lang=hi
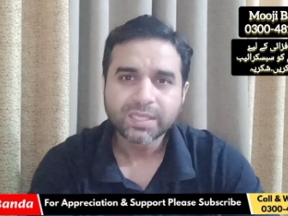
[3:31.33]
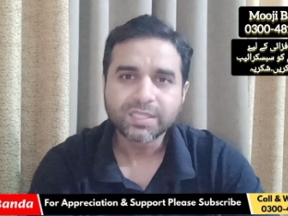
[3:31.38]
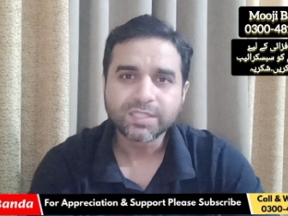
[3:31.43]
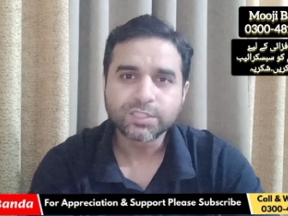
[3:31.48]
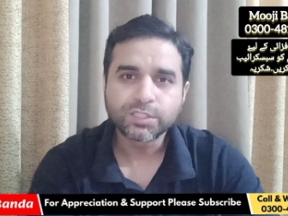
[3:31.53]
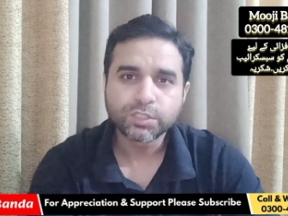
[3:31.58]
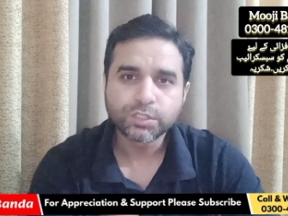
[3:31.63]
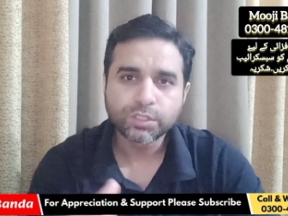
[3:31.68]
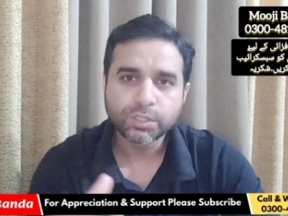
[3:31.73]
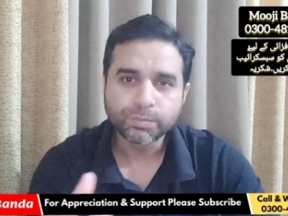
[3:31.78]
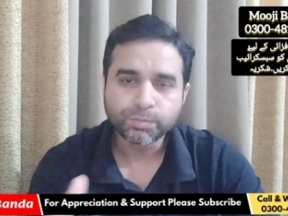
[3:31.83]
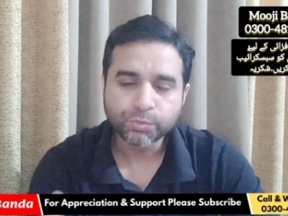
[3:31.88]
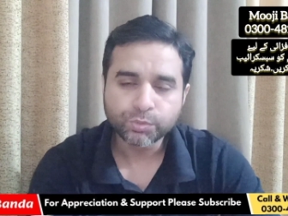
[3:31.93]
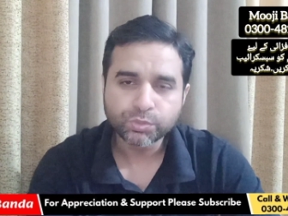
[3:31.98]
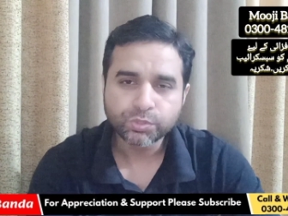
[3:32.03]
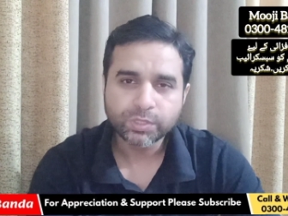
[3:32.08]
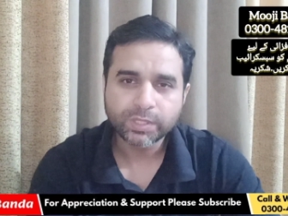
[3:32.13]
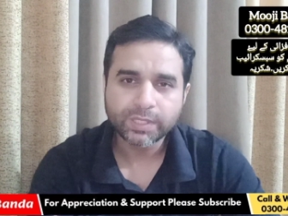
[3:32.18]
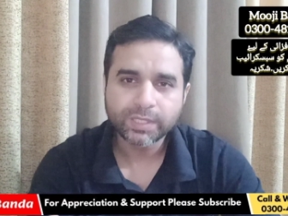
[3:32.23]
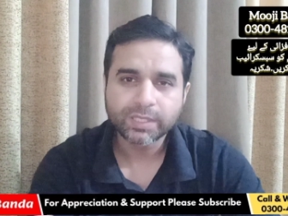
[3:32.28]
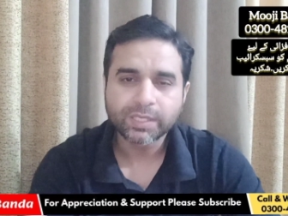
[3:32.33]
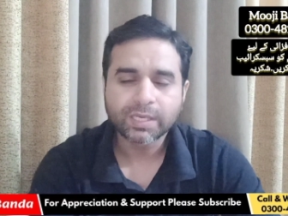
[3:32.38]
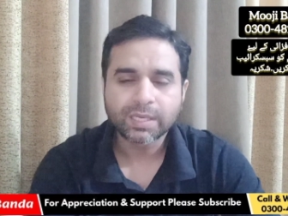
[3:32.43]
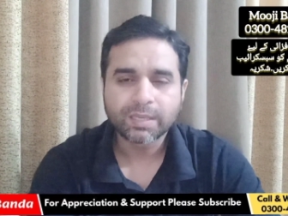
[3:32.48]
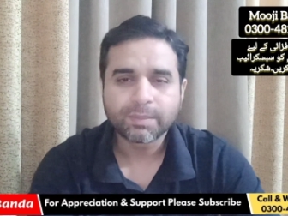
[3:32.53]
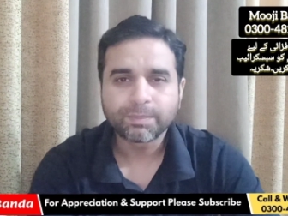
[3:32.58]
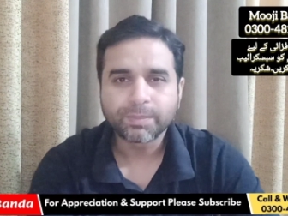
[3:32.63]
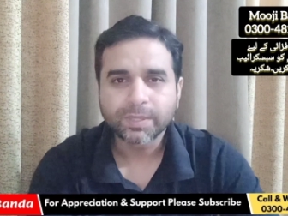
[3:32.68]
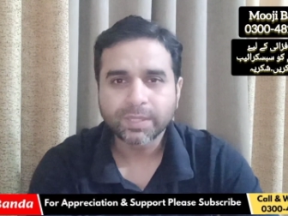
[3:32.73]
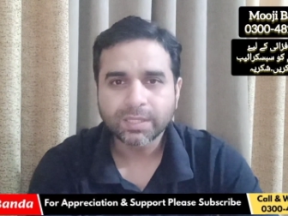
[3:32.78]
किसी से पूछ लें अगर
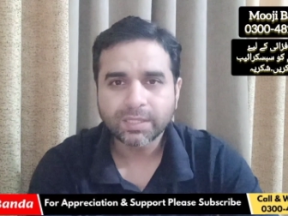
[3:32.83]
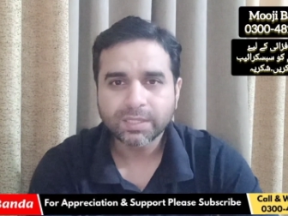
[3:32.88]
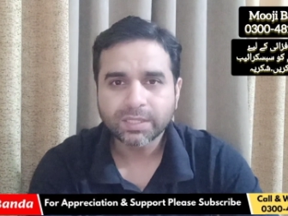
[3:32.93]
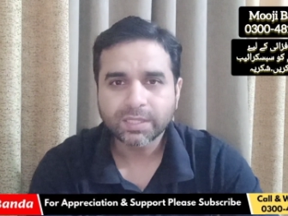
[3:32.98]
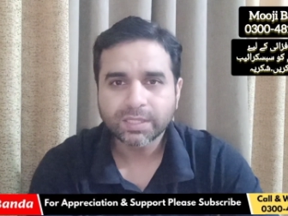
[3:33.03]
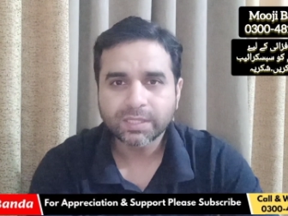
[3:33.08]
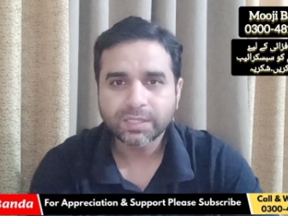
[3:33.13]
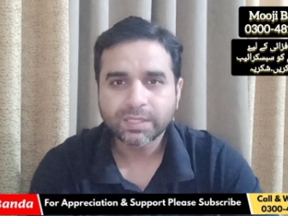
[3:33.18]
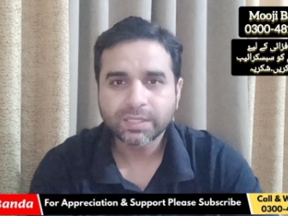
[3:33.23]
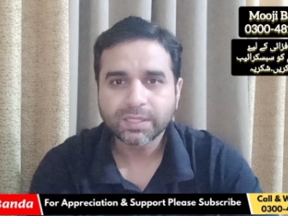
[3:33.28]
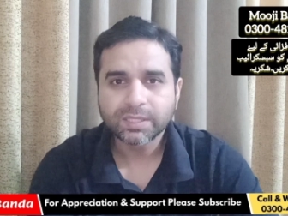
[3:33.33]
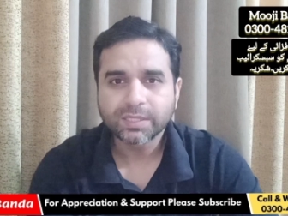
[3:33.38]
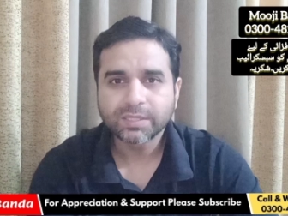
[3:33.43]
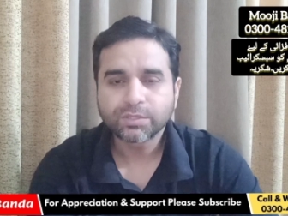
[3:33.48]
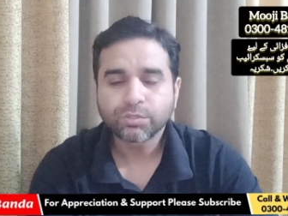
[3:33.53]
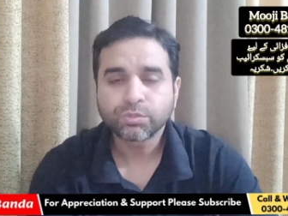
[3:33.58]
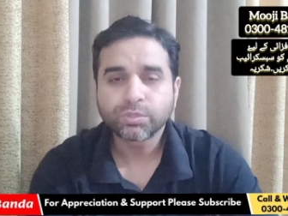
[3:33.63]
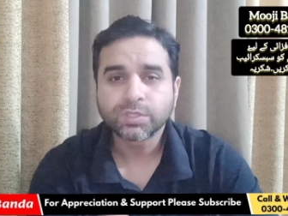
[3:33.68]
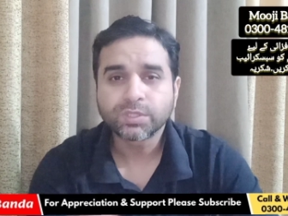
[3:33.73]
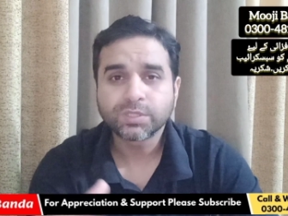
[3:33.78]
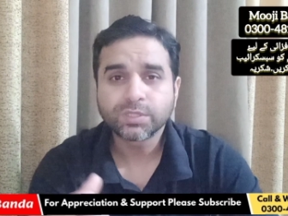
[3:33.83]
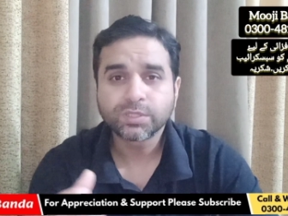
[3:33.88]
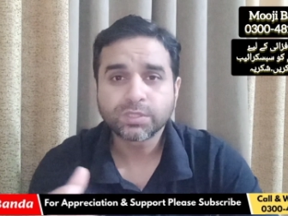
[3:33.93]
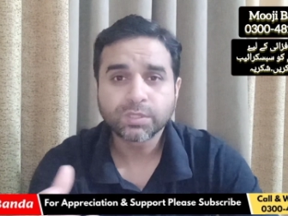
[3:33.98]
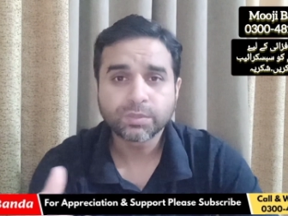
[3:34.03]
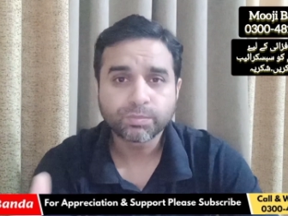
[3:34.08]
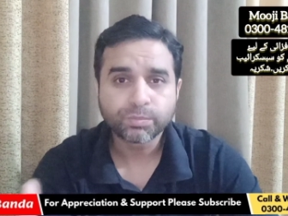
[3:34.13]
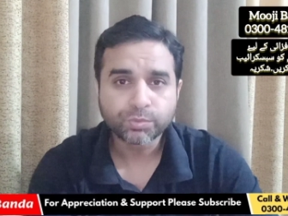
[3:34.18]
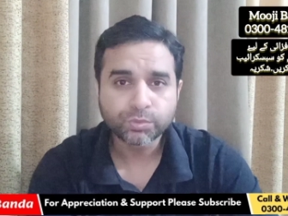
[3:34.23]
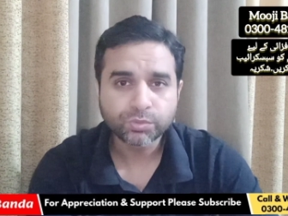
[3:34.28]
आप पढ़े लिखे नहीं हैं तो किसी
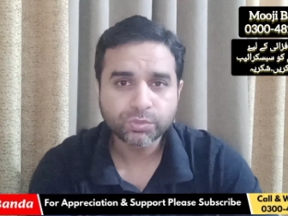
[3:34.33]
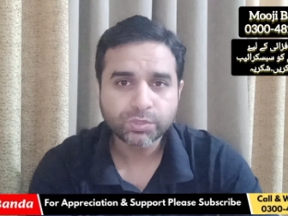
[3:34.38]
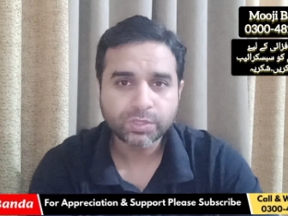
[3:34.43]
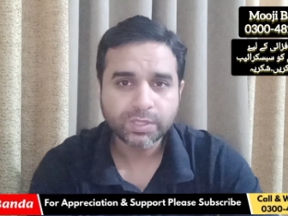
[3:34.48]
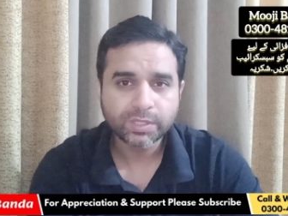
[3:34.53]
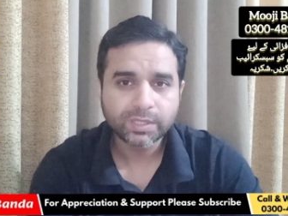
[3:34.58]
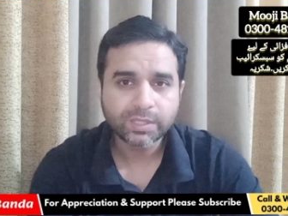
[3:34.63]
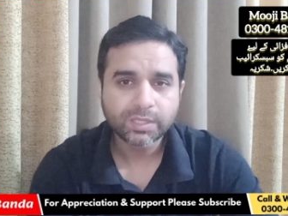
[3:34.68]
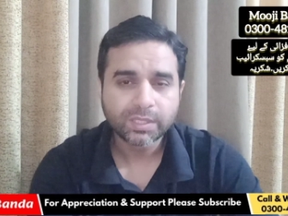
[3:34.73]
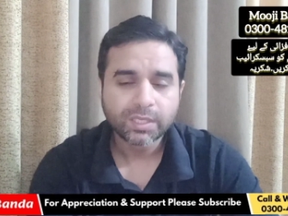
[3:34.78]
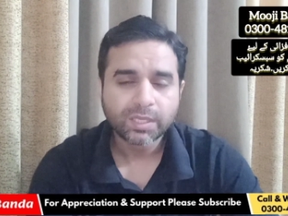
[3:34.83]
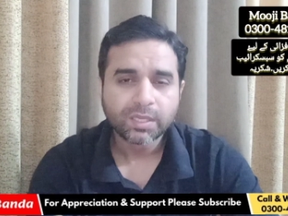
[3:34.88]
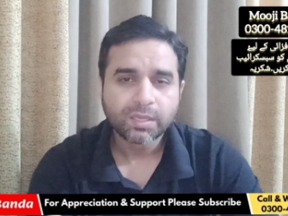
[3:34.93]
से पूछ लें